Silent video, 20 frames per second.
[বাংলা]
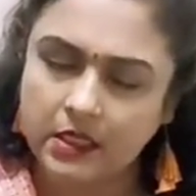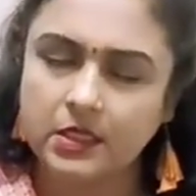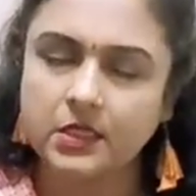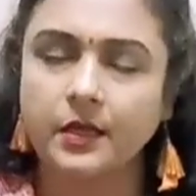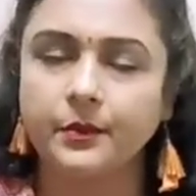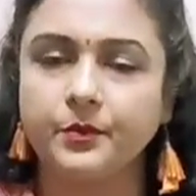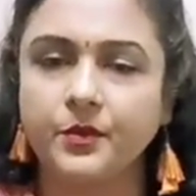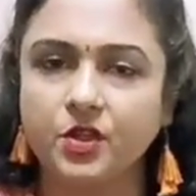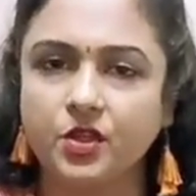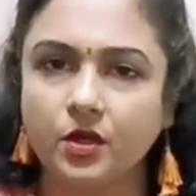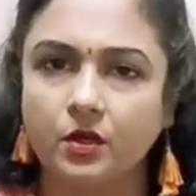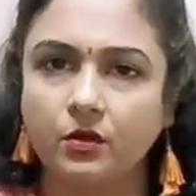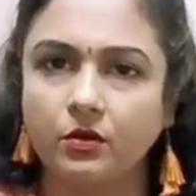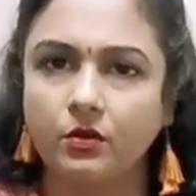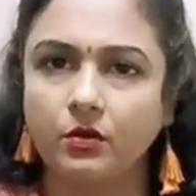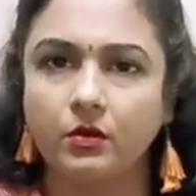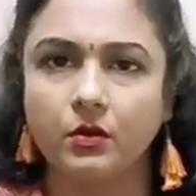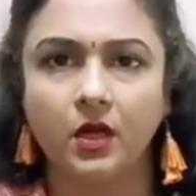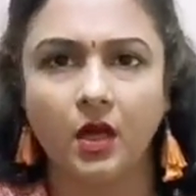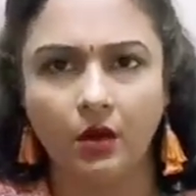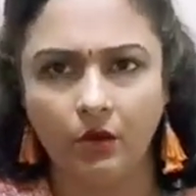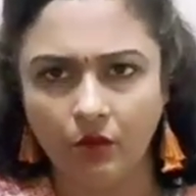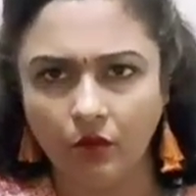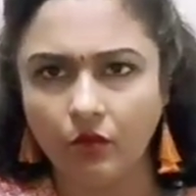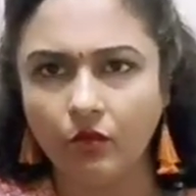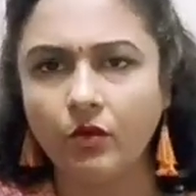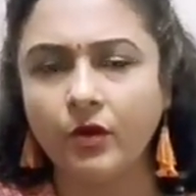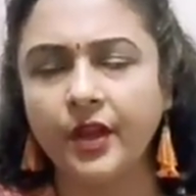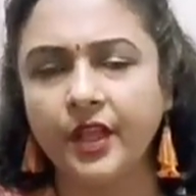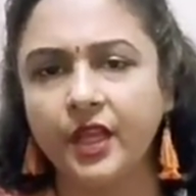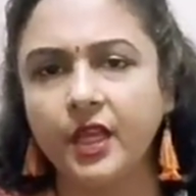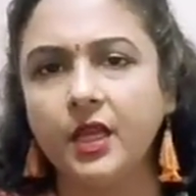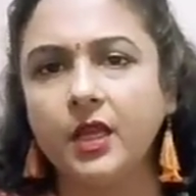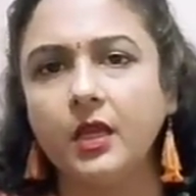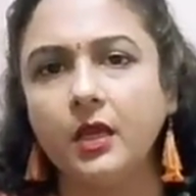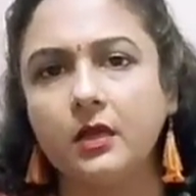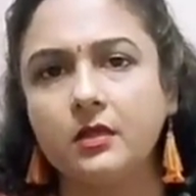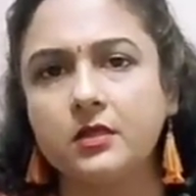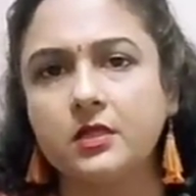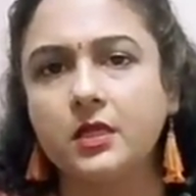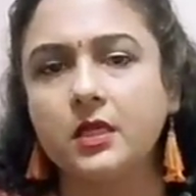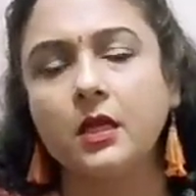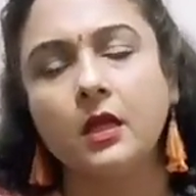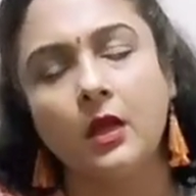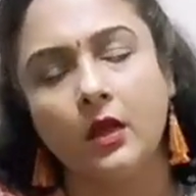সাবমিশন করুন কারণ অনেকেরই আছে